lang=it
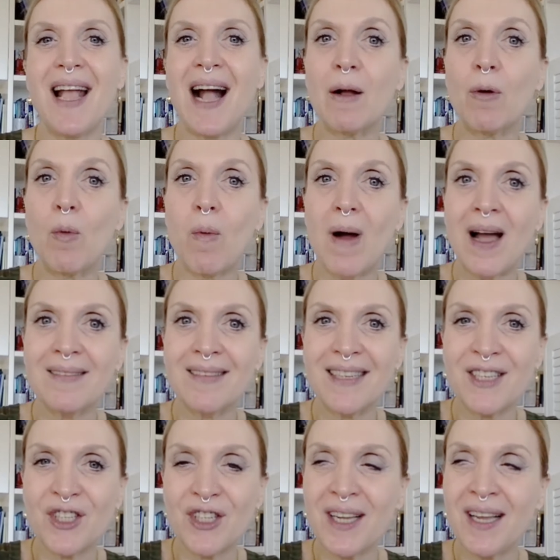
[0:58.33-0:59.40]

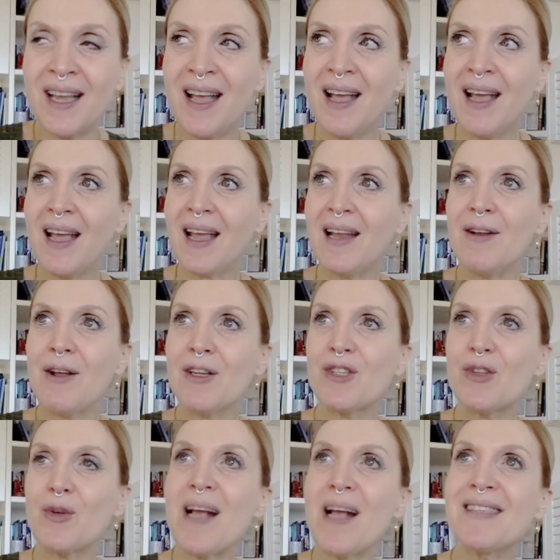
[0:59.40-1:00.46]
acquatici, il
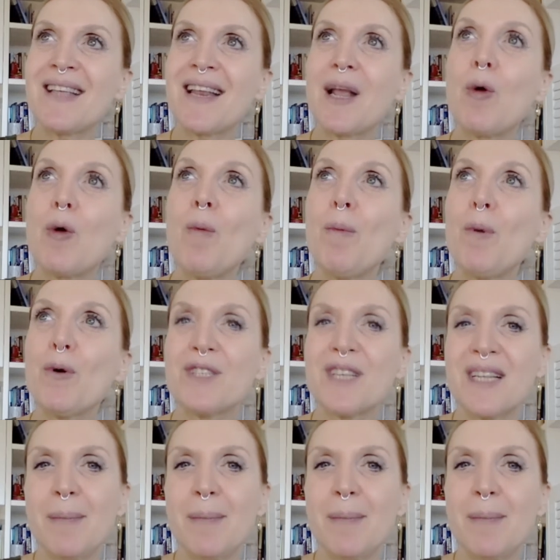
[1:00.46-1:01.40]
nostro essere composti di